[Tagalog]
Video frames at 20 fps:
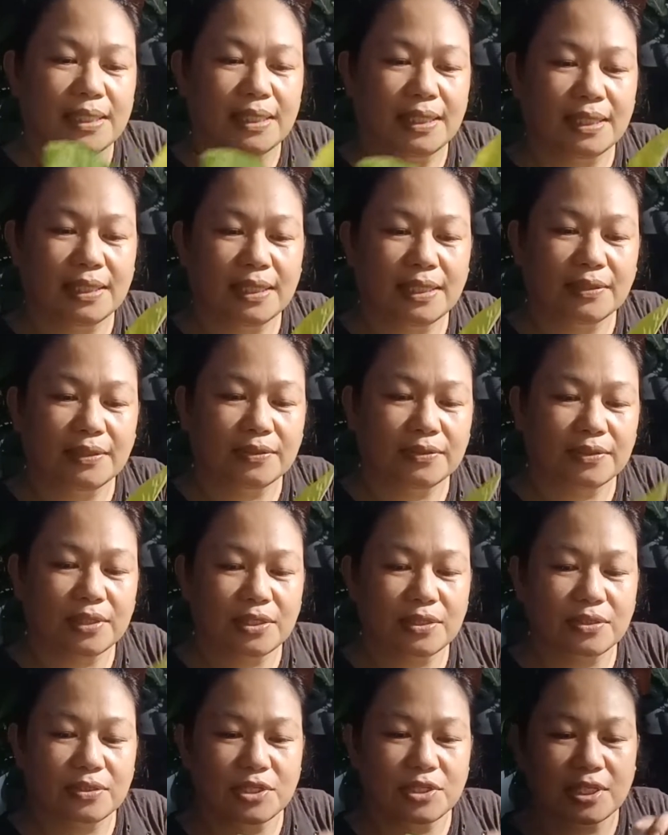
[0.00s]
Inano ko
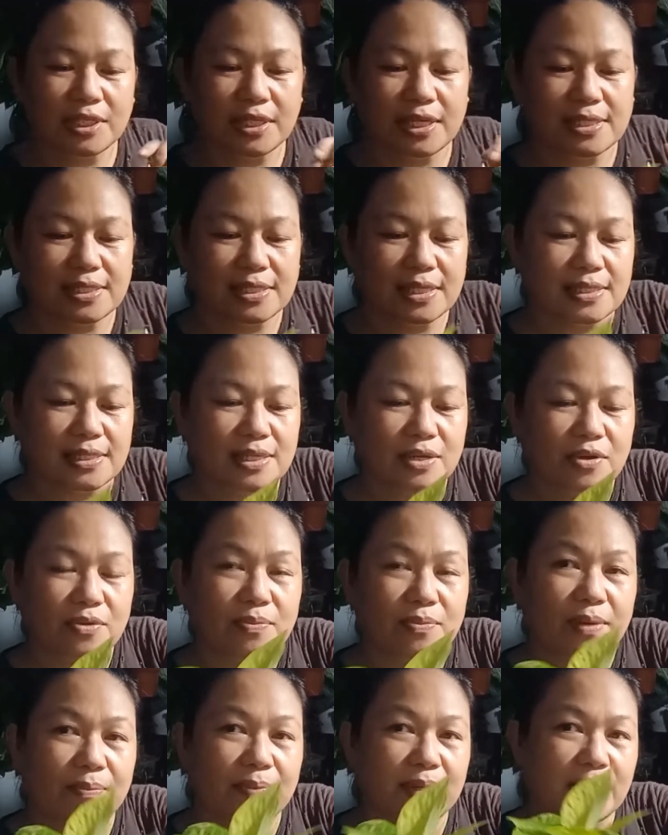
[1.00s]
to siya guys kasi
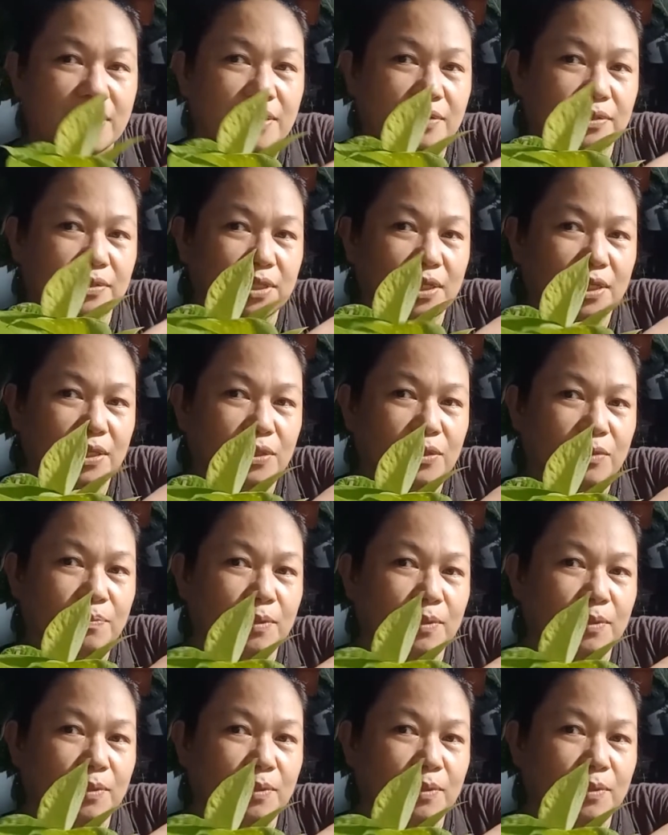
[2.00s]
humaba na yung dito.